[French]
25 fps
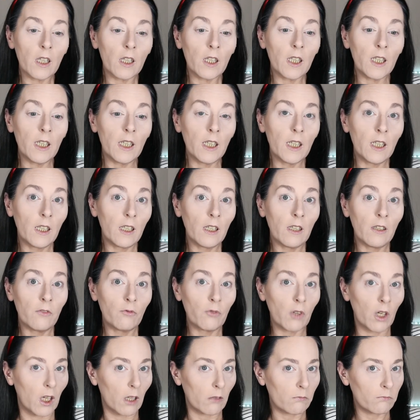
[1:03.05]
Et
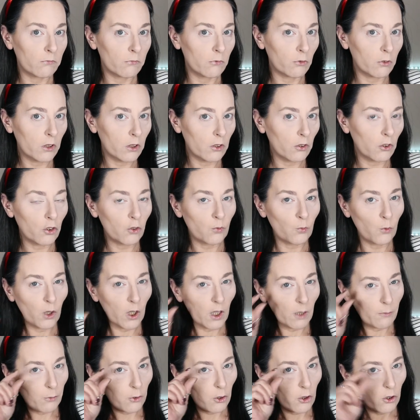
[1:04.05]
voilà, donc je me
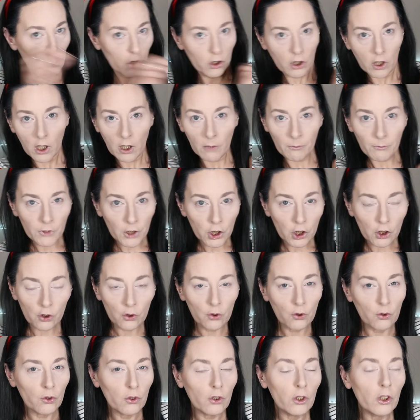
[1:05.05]
rapproche un petit
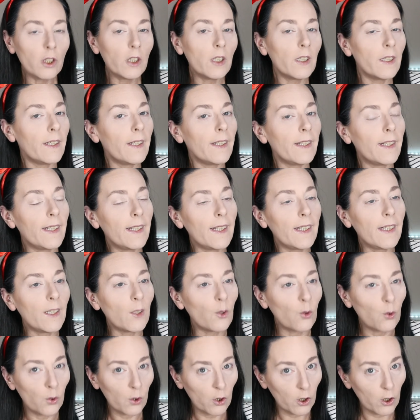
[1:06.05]
ch'touille et on